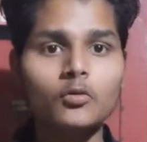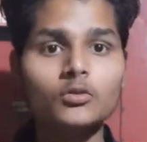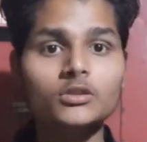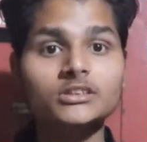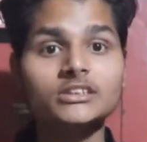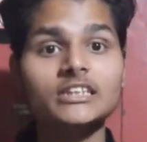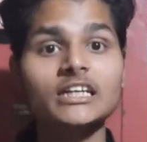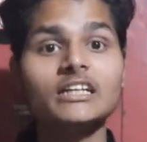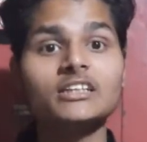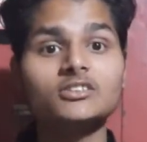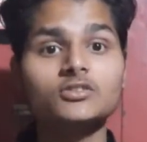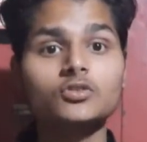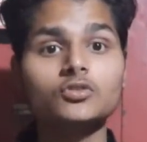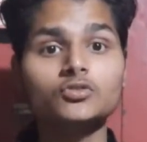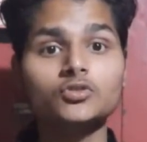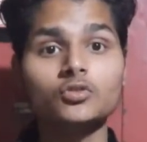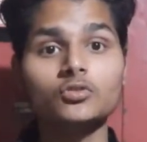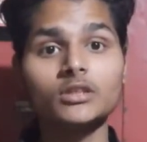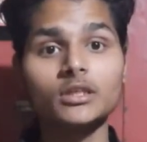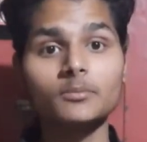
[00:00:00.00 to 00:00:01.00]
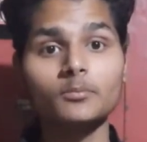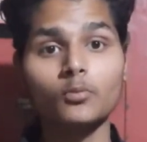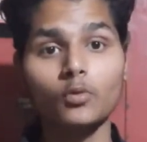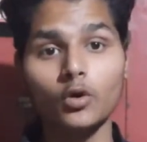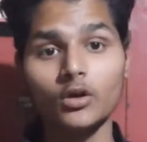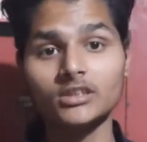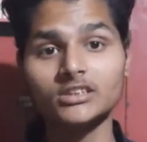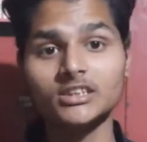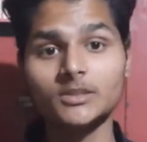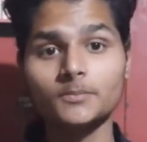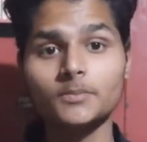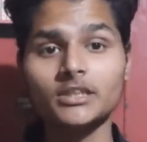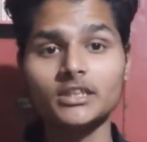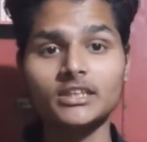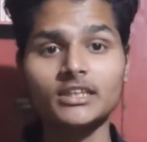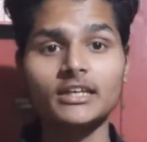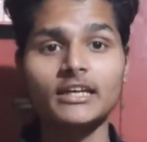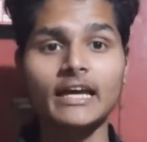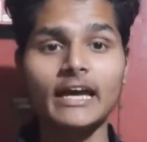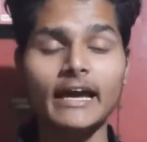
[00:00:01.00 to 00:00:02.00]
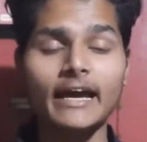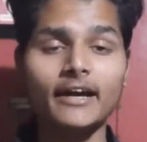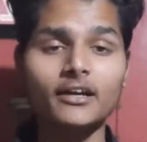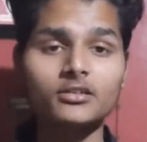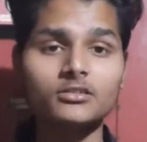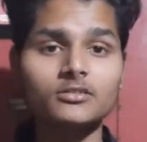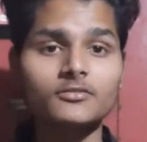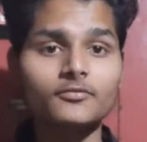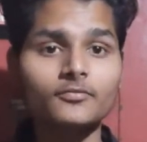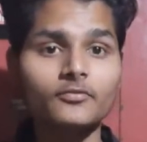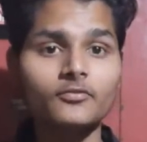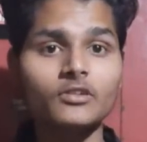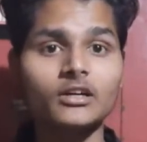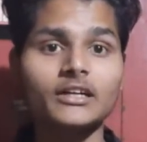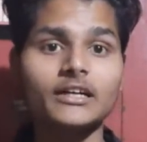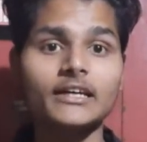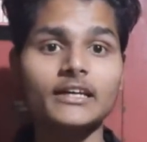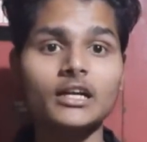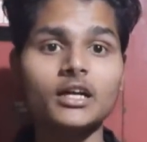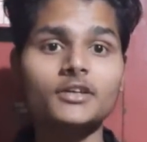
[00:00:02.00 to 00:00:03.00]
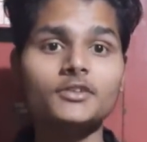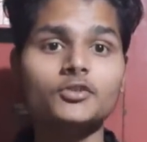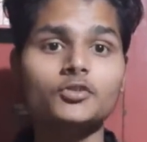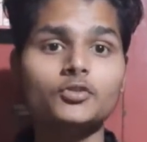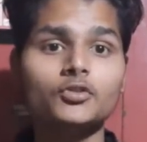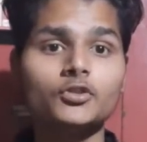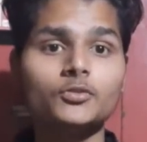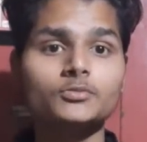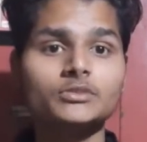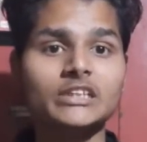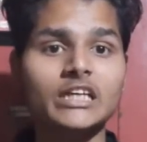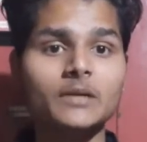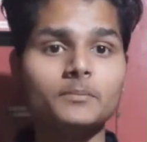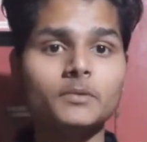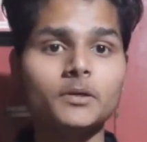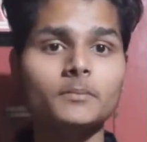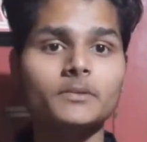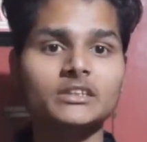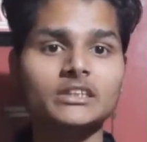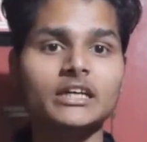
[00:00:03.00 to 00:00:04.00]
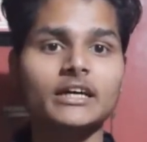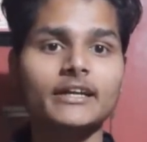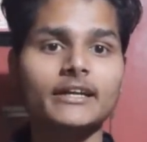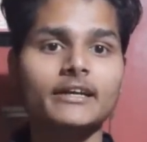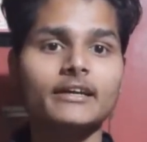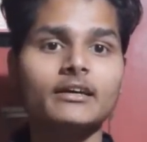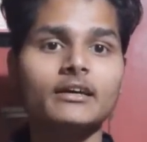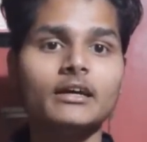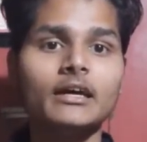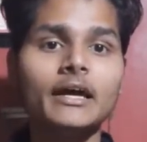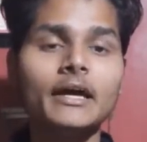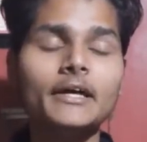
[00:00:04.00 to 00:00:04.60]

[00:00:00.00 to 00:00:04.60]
उन चैनल्स को जो कि मॉड जे के हैक वगैरह यूट्यूब चैनल पर बता रहे हैं